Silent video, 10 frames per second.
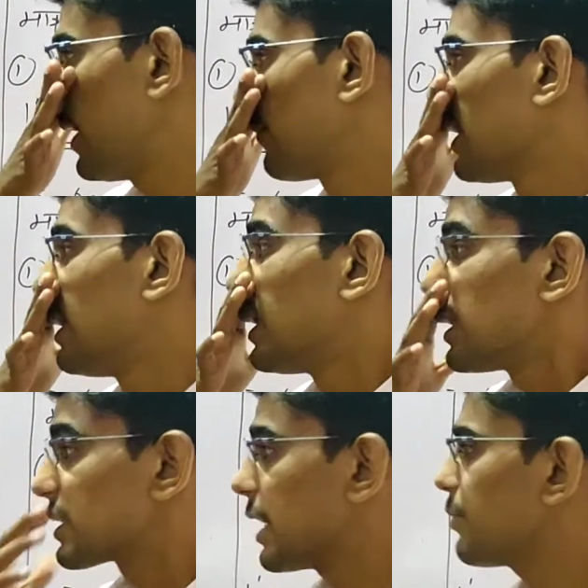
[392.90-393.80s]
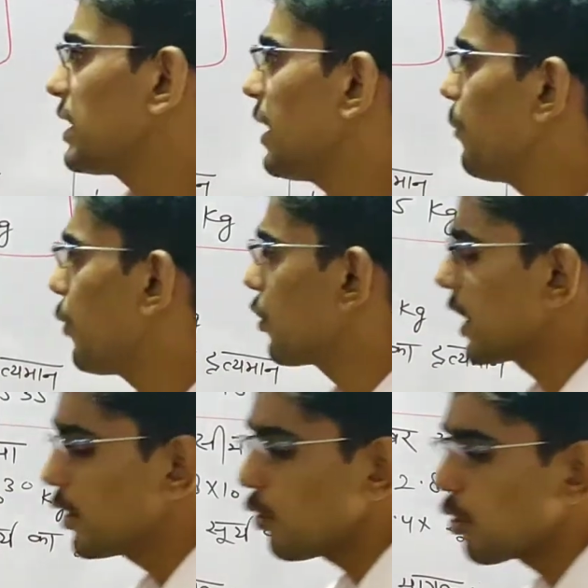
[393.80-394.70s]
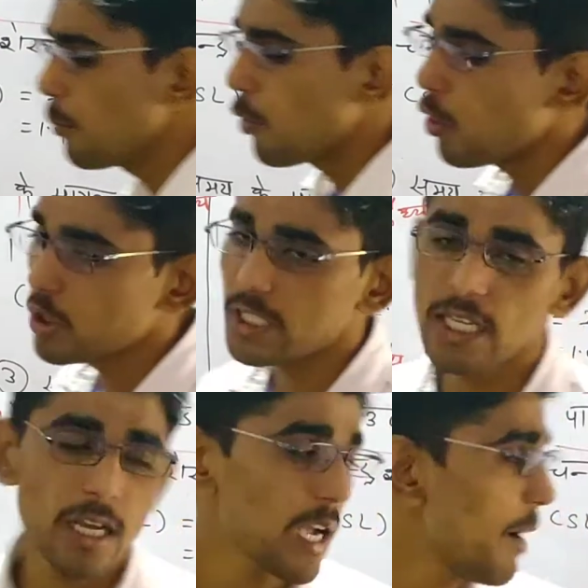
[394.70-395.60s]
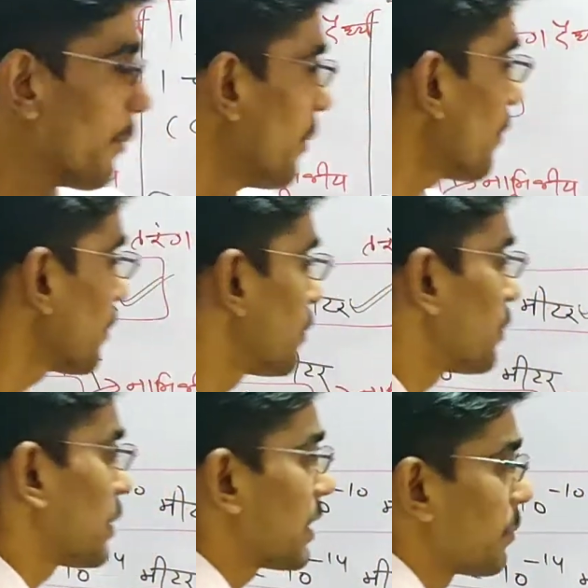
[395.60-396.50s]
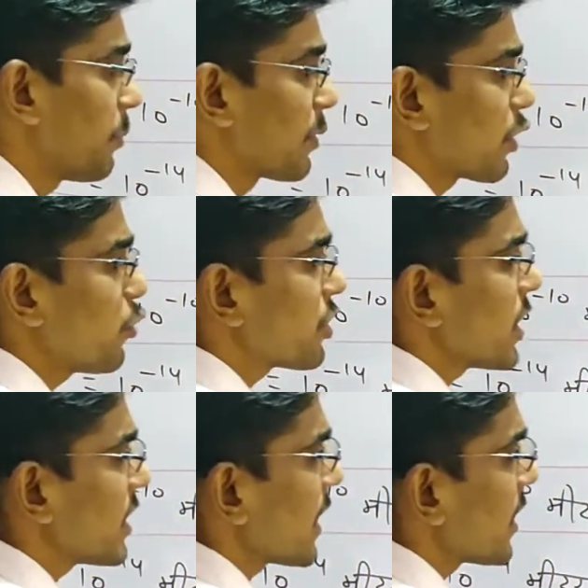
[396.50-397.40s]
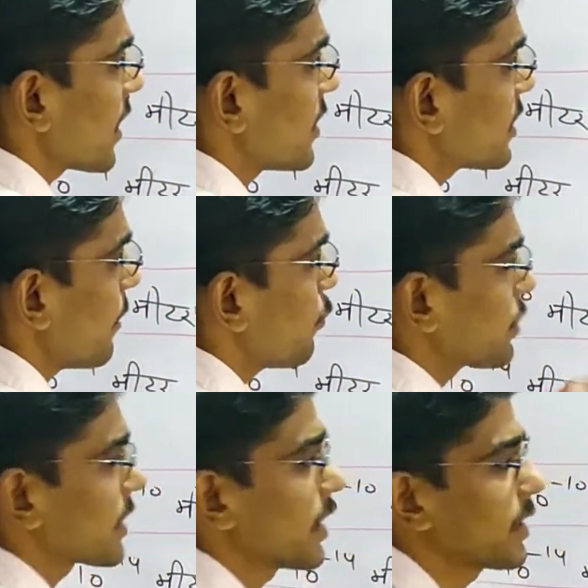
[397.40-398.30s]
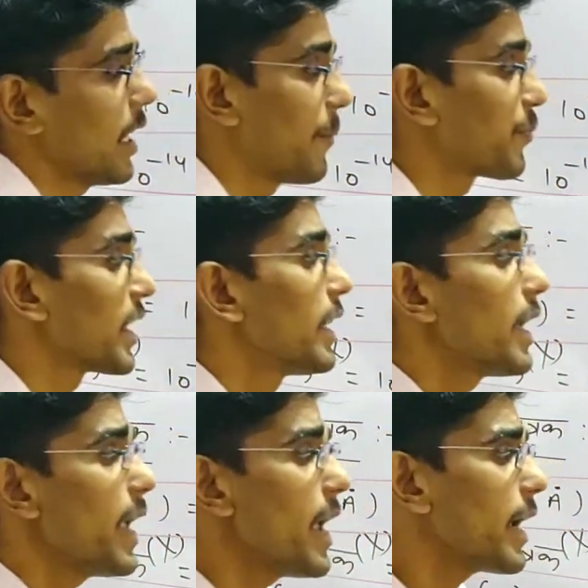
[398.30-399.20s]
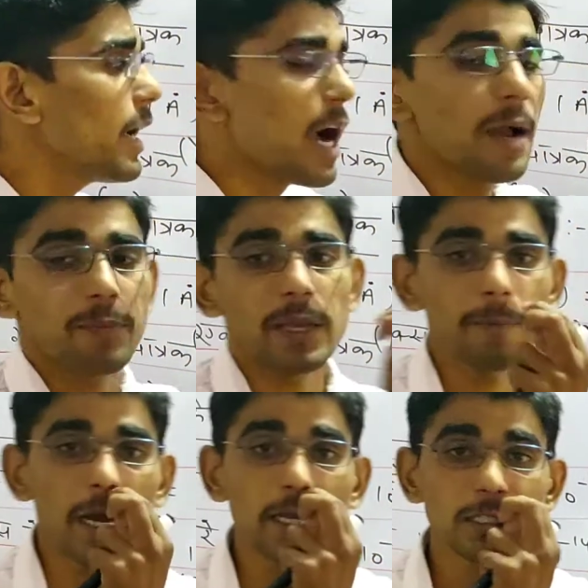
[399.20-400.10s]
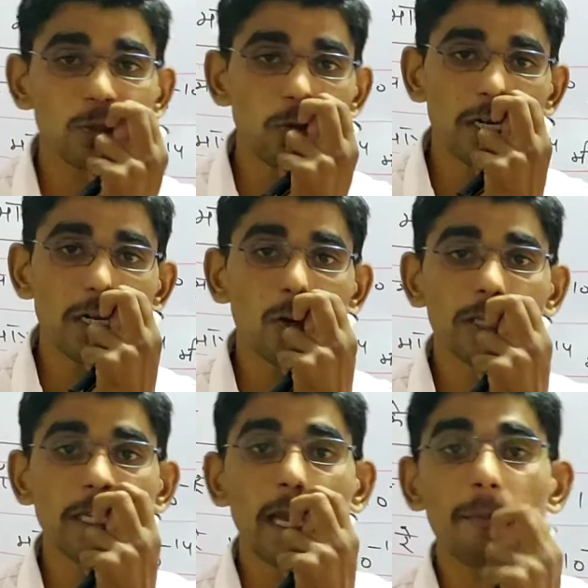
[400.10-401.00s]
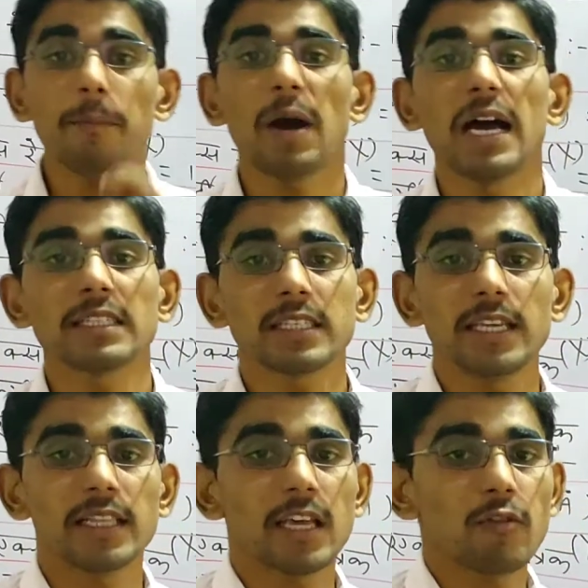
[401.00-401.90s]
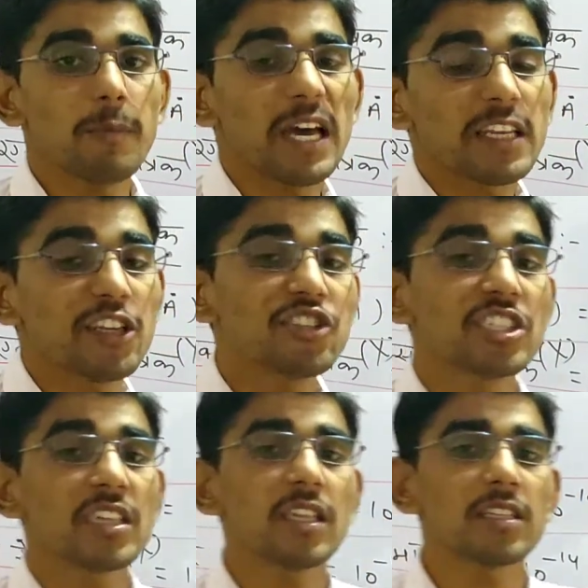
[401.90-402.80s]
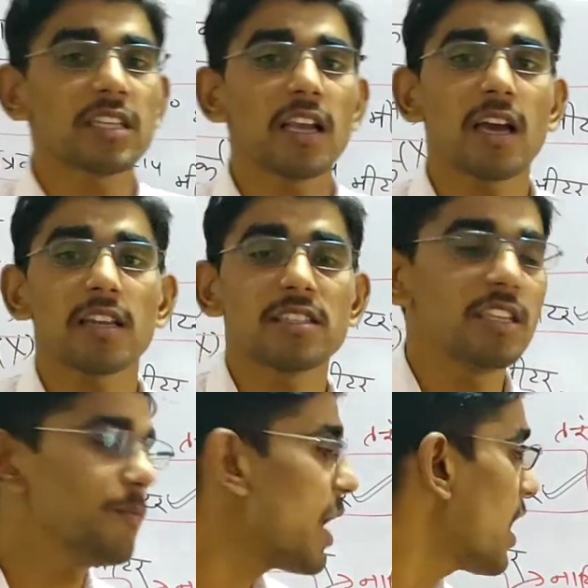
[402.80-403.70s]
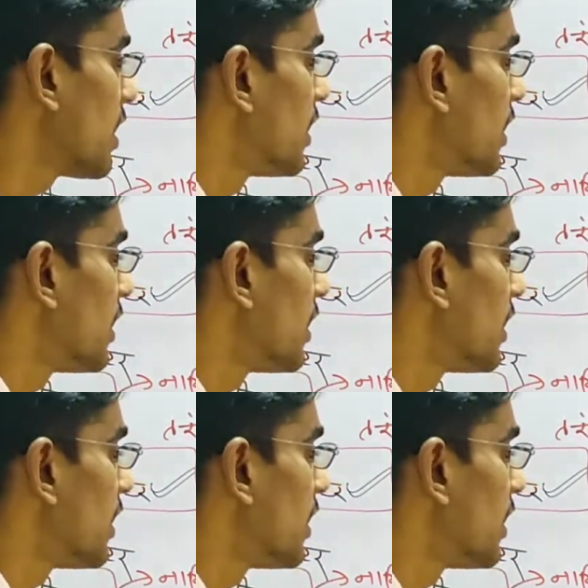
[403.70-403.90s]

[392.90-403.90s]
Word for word: में सबसे इंपॉर्टेंट और बहुत ज्यादा काम क्वेश्चन ज्यादातर इससे पूछा जाता है एक आपके पास यूनिट होती है मास की या द्रव्यमान की चंद्रशेखर सीमा